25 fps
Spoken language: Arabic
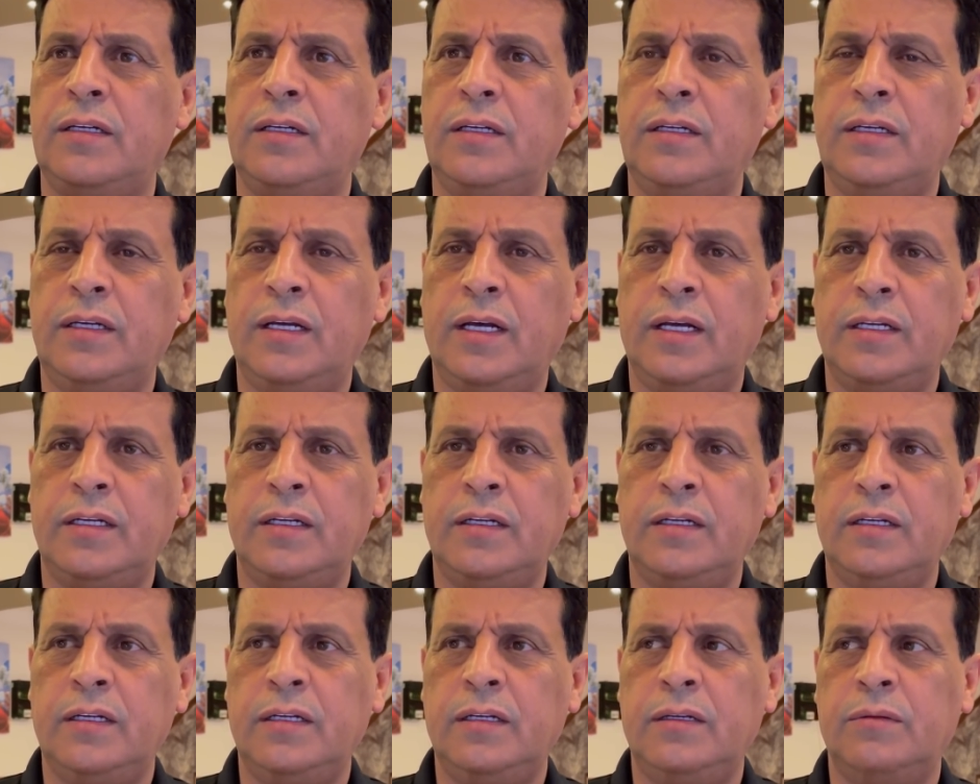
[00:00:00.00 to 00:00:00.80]

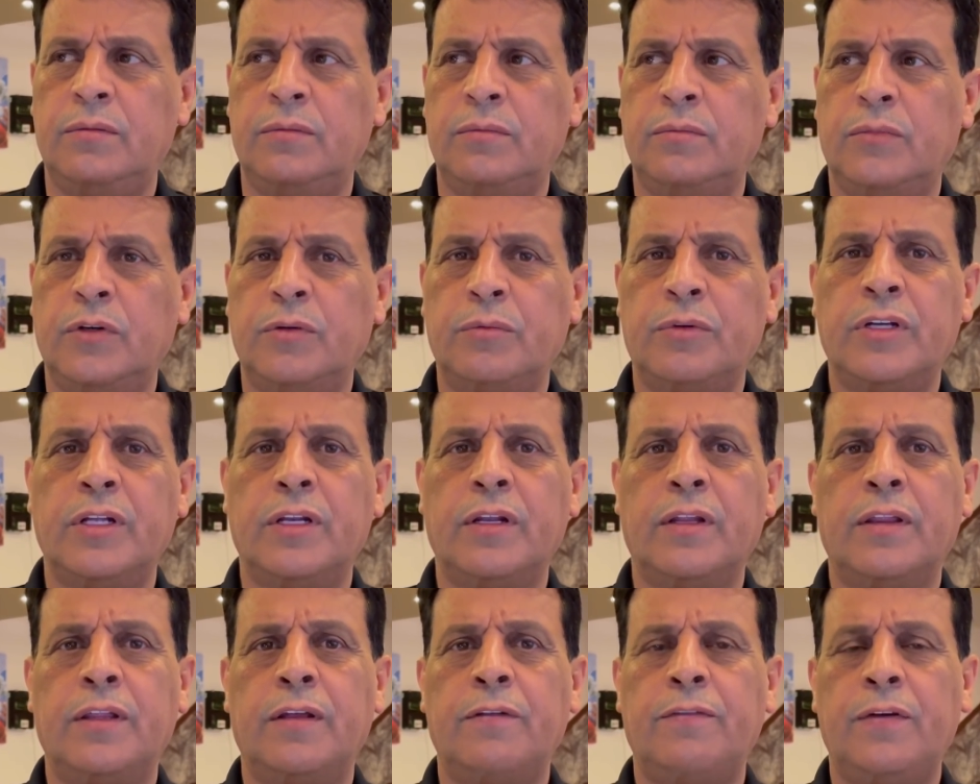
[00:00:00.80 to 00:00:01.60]
يعني ممكن
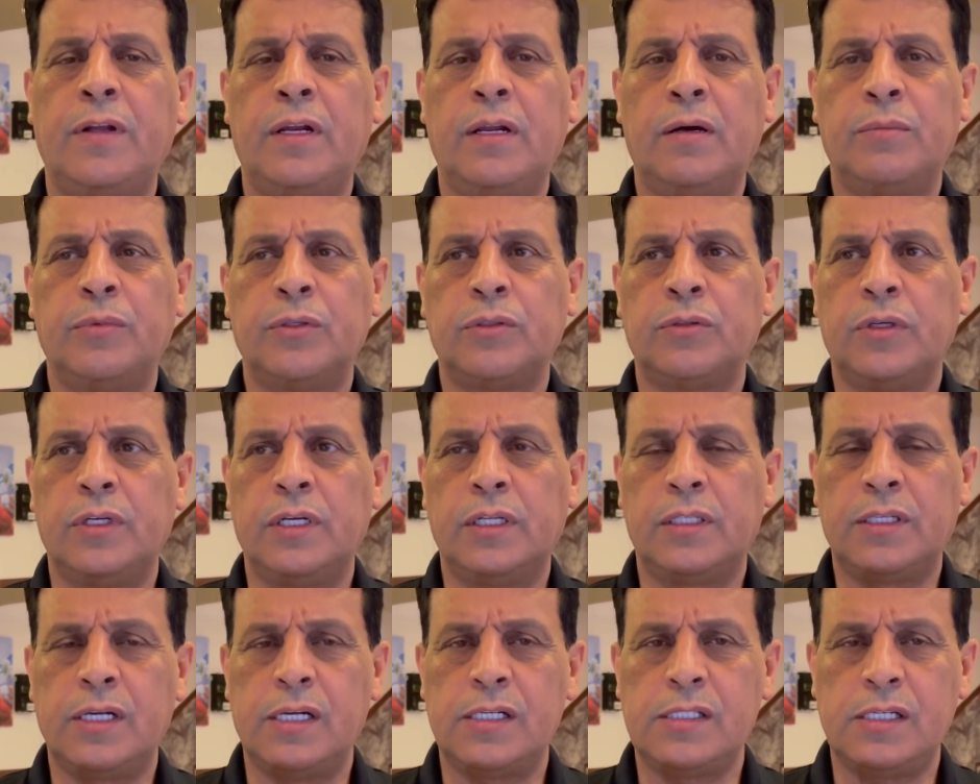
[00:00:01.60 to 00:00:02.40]
نضيف لها بطولة
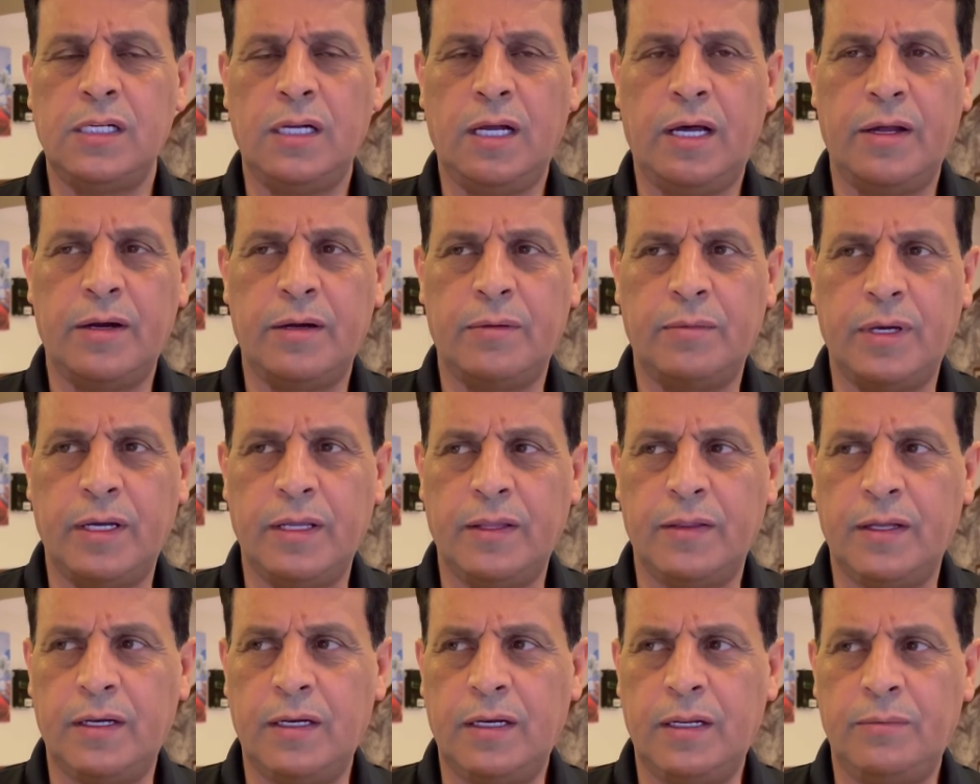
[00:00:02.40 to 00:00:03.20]
كأس العرب
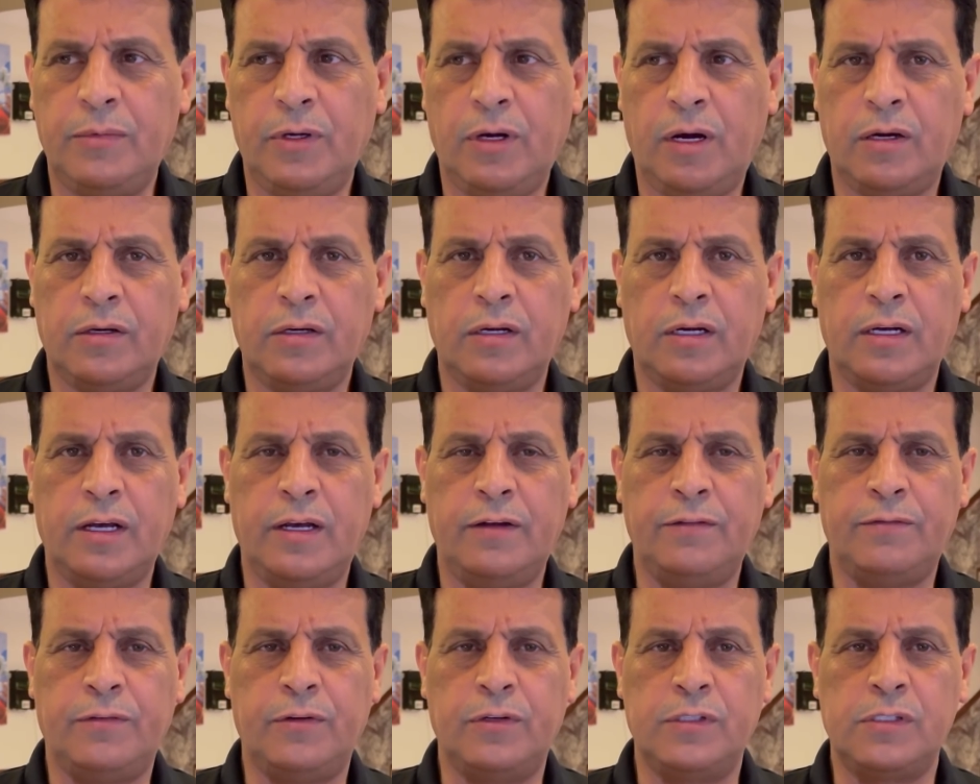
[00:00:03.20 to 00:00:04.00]
أيضا لم يحقق
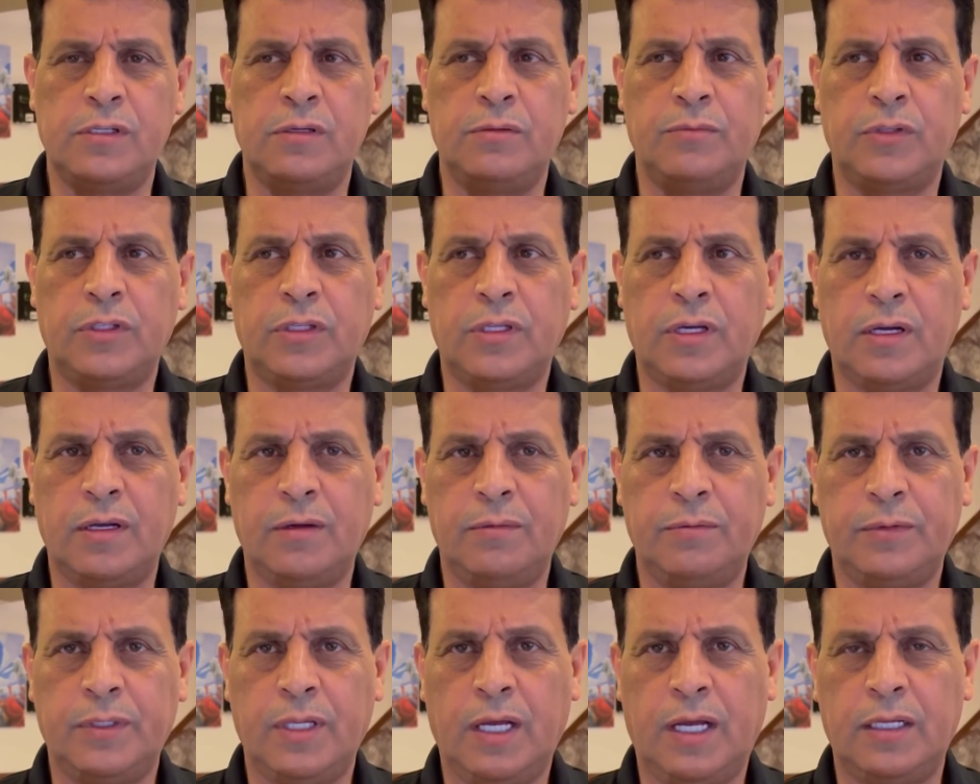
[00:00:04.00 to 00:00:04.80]
أي فوز
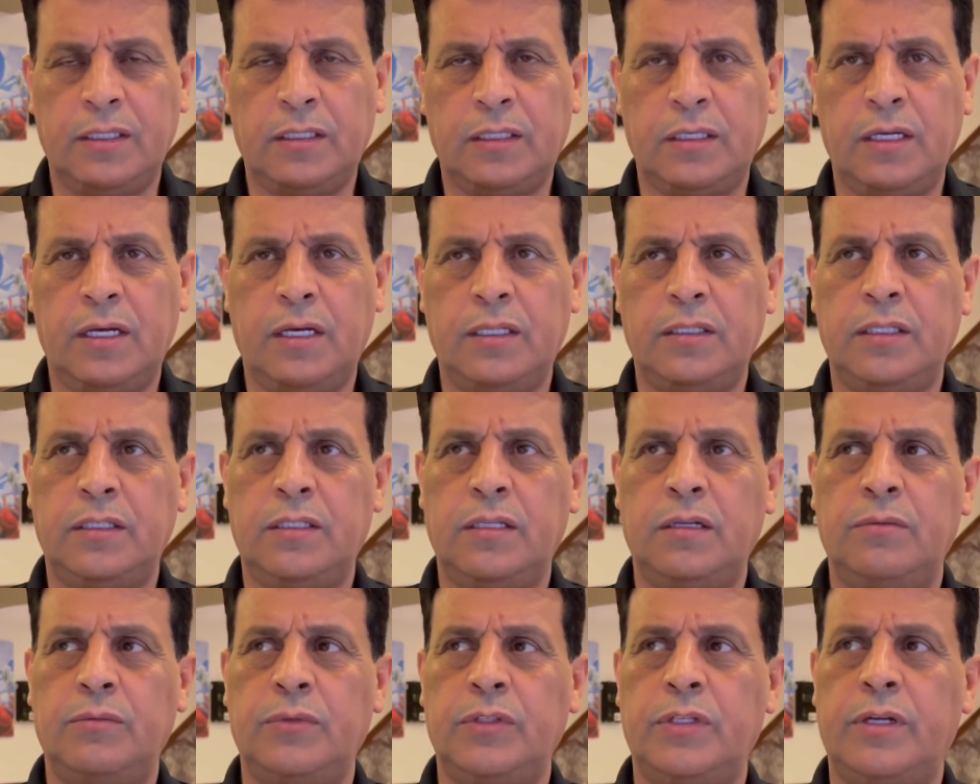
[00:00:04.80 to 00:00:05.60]
المنتخب تحت قيادة
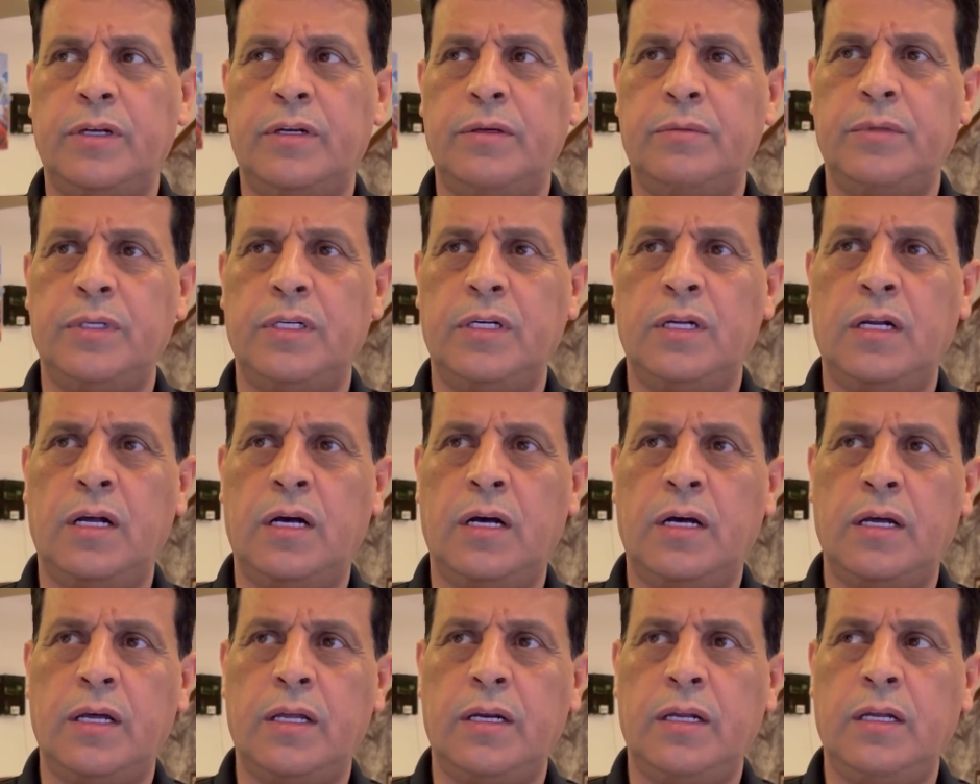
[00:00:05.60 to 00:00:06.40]
المدربين
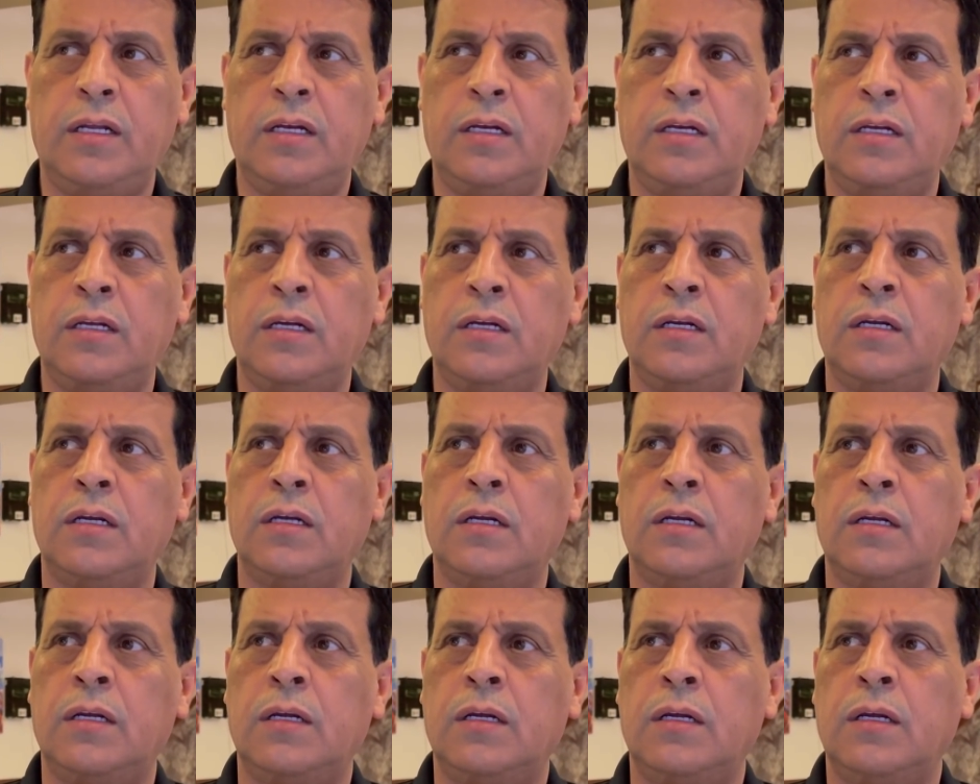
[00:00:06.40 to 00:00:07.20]
الآخرين
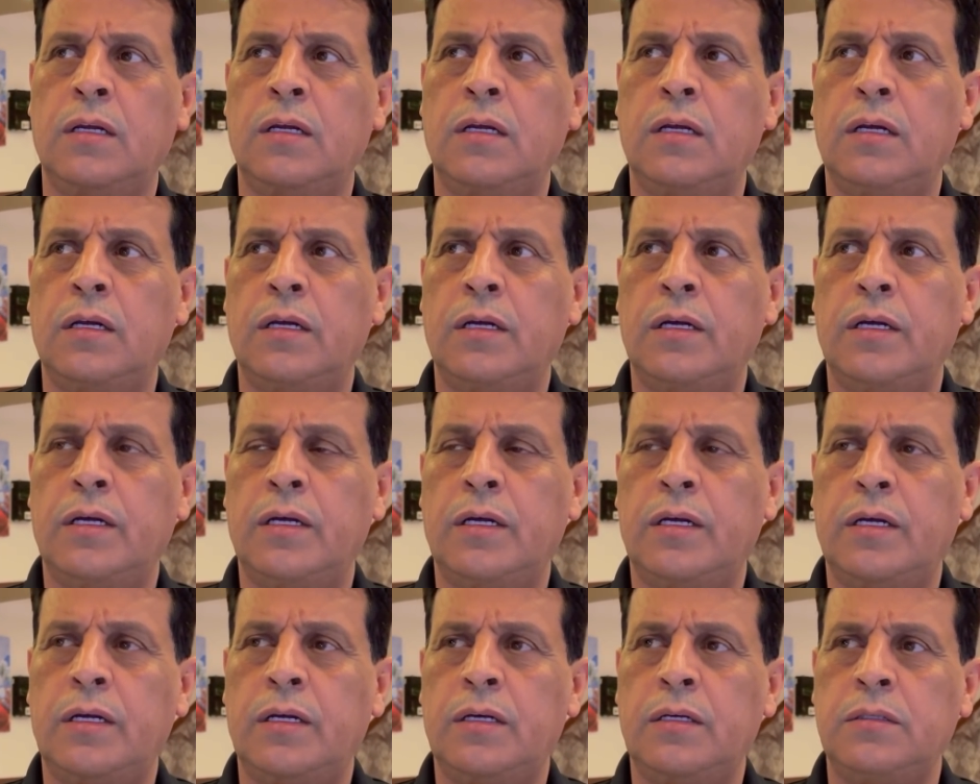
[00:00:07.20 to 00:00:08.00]

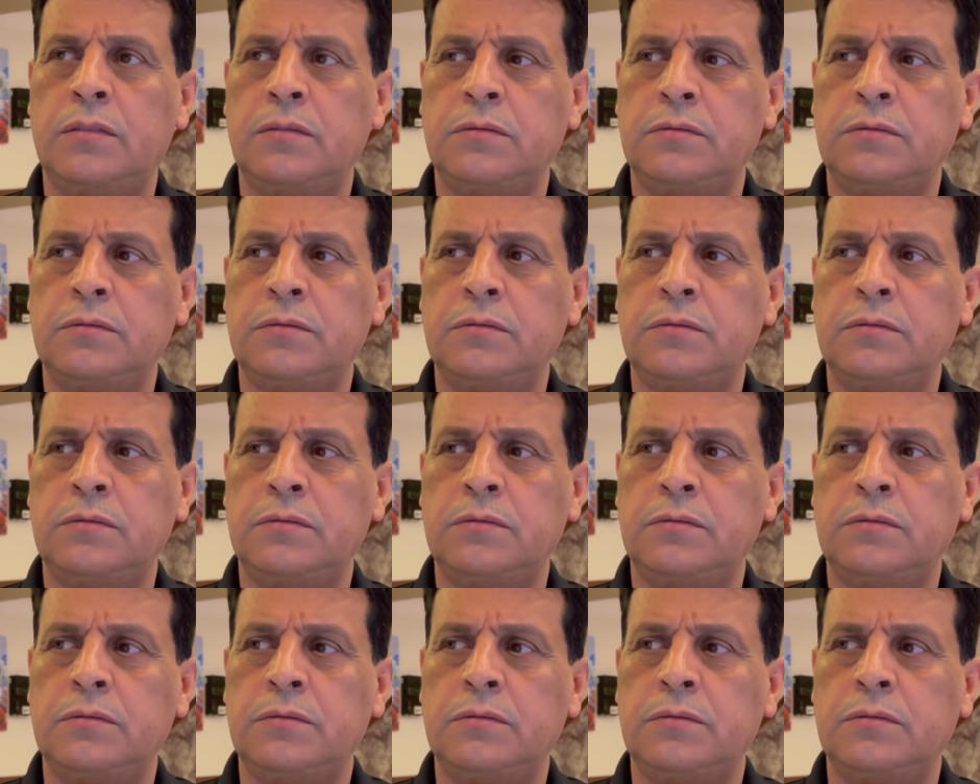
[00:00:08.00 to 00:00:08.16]
آه،